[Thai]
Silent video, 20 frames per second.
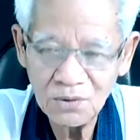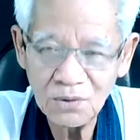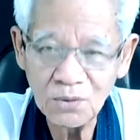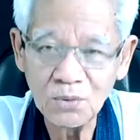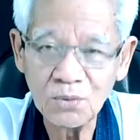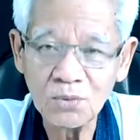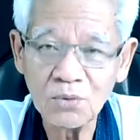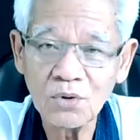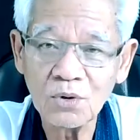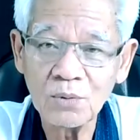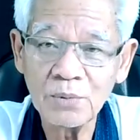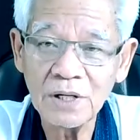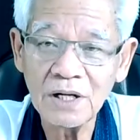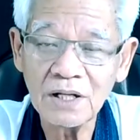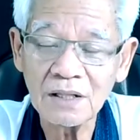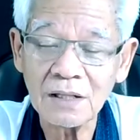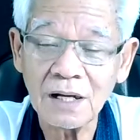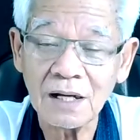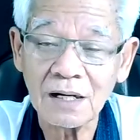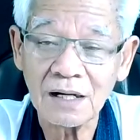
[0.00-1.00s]
ลุงก็ไม่ได้
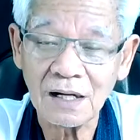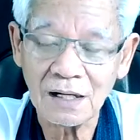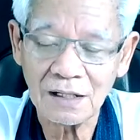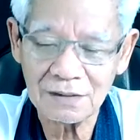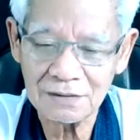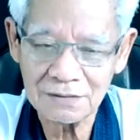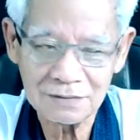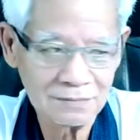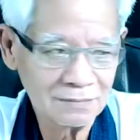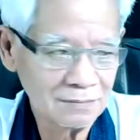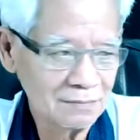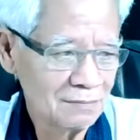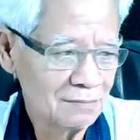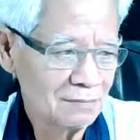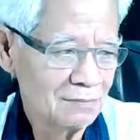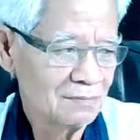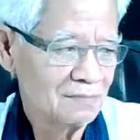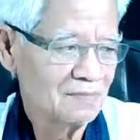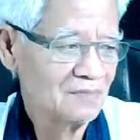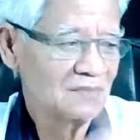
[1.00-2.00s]
ตั้งหลัก
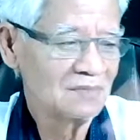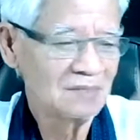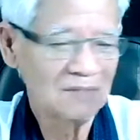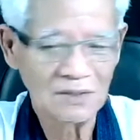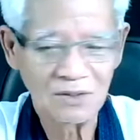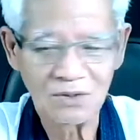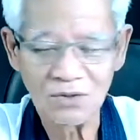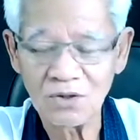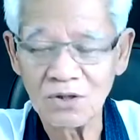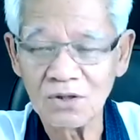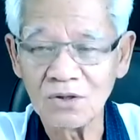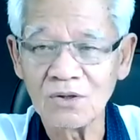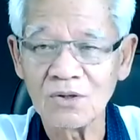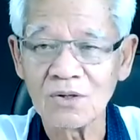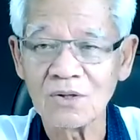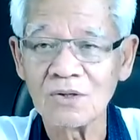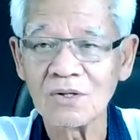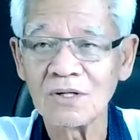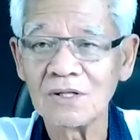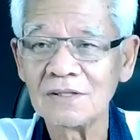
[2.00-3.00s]
ร้อนก็
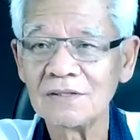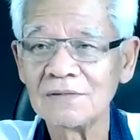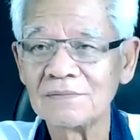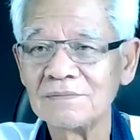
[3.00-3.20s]
ร้อน